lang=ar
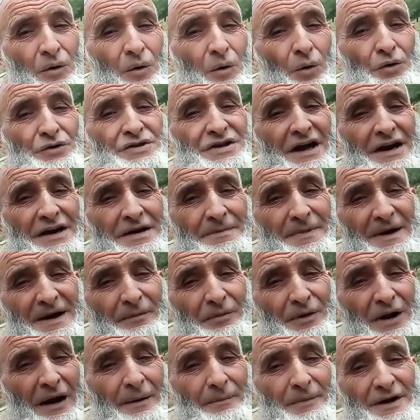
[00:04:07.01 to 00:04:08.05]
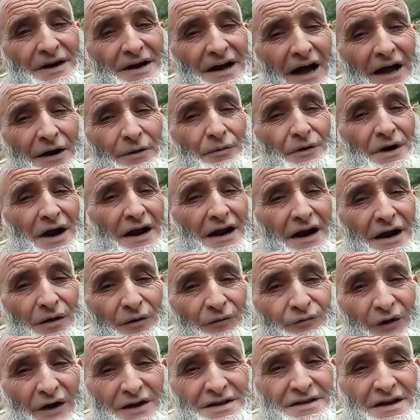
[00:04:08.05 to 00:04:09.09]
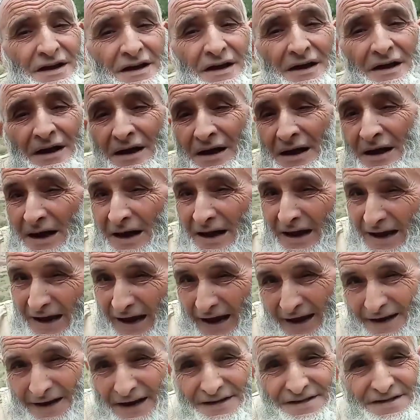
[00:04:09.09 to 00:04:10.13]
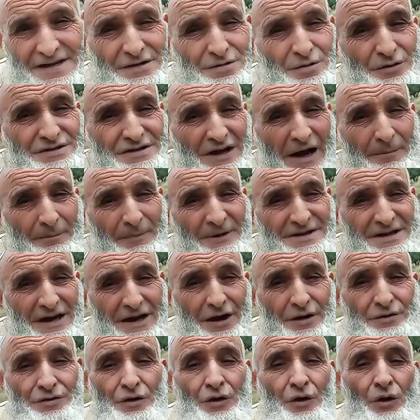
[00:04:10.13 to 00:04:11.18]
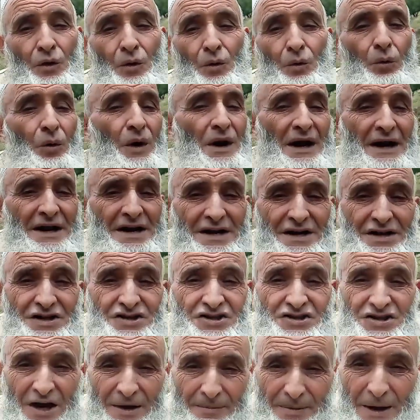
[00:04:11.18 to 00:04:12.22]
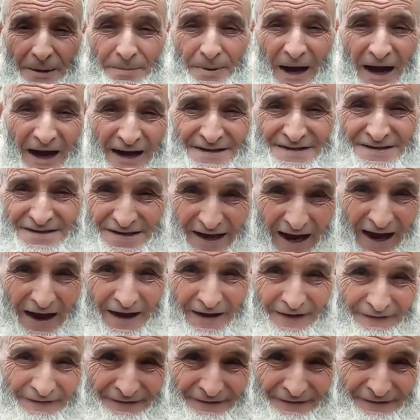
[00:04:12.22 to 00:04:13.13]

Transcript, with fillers: ودارك ما ولا منيار ولا لا لوفات يعني سي جور تعمر تاكين ولكن الشباب غسا